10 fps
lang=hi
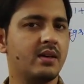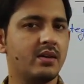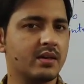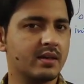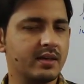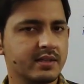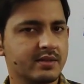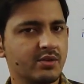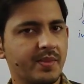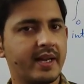और
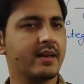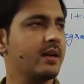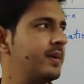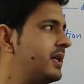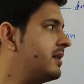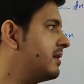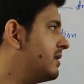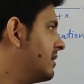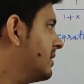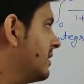इस न्यूमेरिकल में
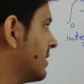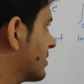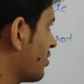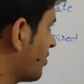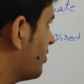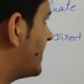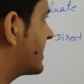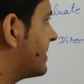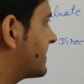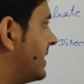दोनों
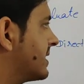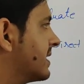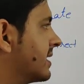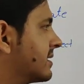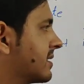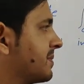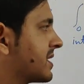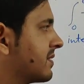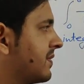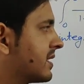पार्ट आपके आ जाएंगे
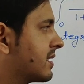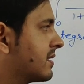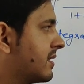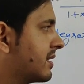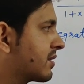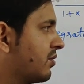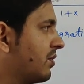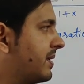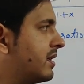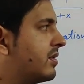सिम्सन वन थर्ड रूल
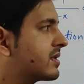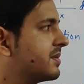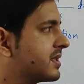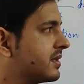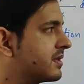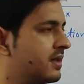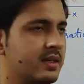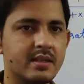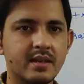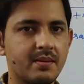भी और सिम्सन
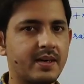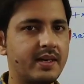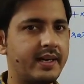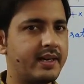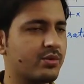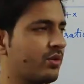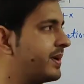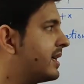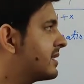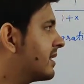थ्री बाई एट रूल
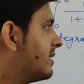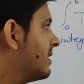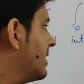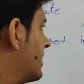भी आ जाएगा